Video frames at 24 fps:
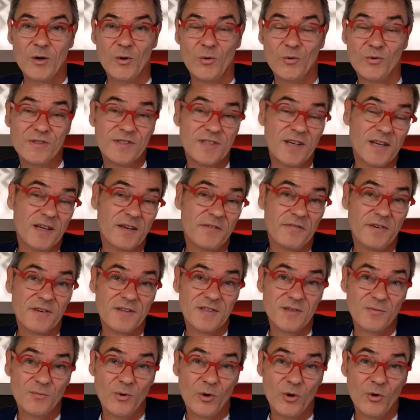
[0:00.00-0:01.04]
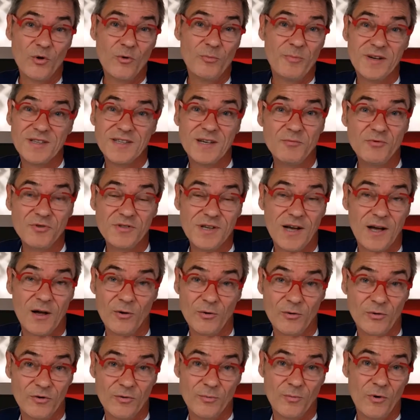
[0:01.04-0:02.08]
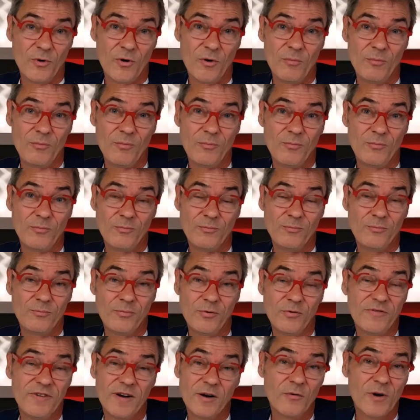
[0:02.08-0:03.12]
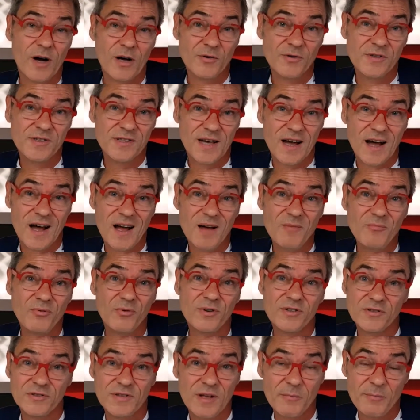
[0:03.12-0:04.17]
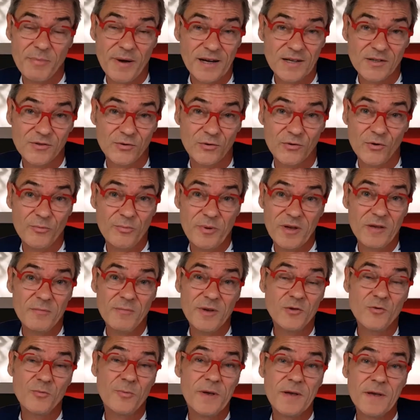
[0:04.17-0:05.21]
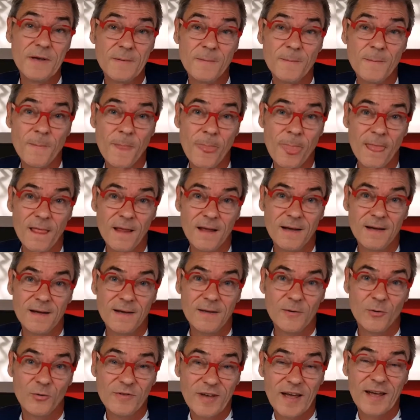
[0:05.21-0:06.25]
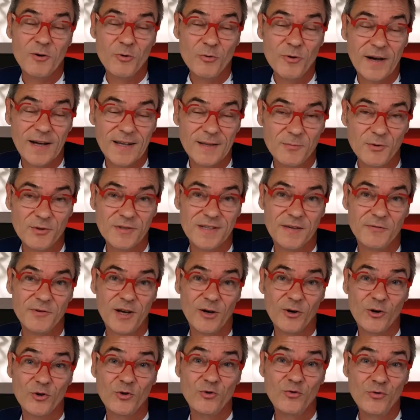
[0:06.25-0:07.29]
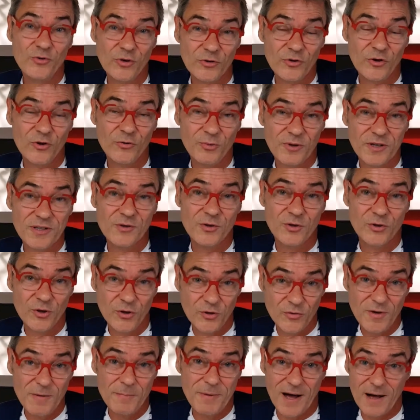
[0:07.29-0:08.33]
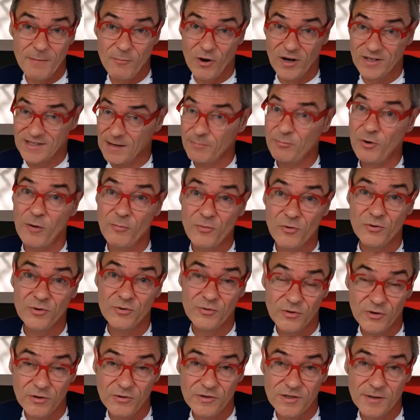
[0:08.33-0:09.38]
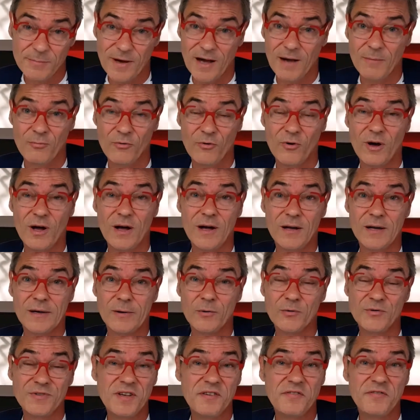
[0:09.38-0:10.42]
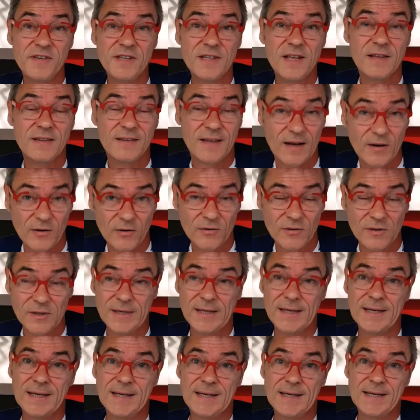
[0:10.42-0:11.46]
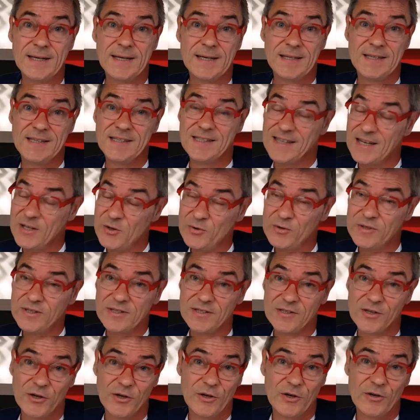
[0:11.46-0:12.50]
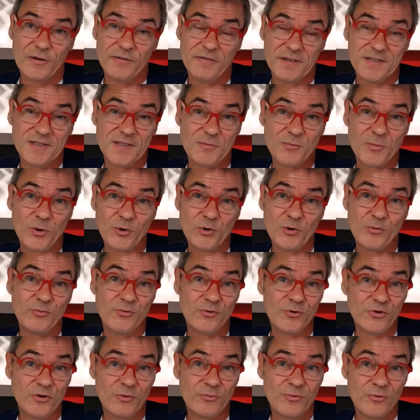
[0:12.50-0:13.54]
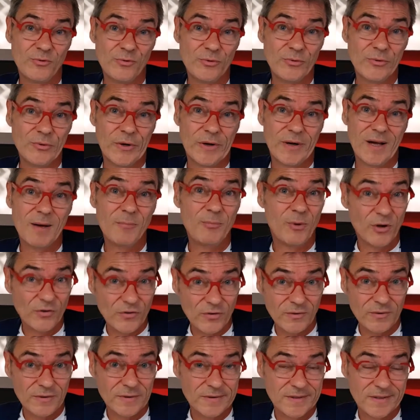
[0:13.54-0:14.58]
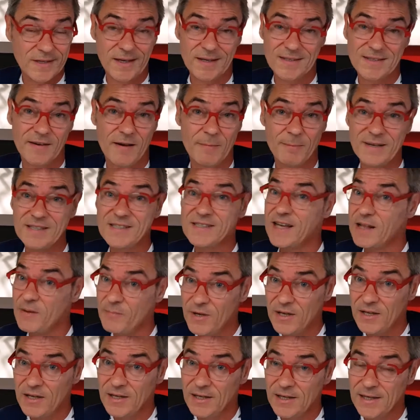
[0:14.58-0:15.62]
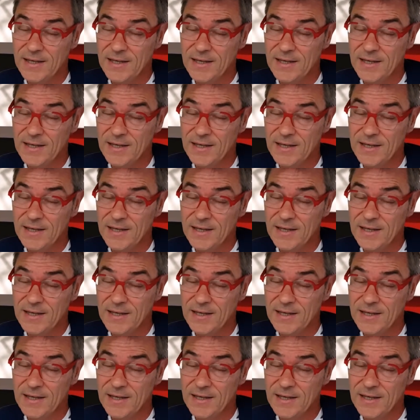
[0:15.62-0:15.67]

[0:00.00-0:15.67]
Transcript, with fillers: on sait qu'effectivement, ne pas aboutir à un recrutement peut valoir jusqu'à 1% d'impact sur le PIB du pays. Donc très concrètement, ça veut dire que toute entreprise aujourd'hui, par rapport à sa propre concurrence et par rapport euh, au défi des talents, qui s'annonce euh, effectivement de plus en plus euh, important, c'est-à-dire que ça ne va pas se calmer,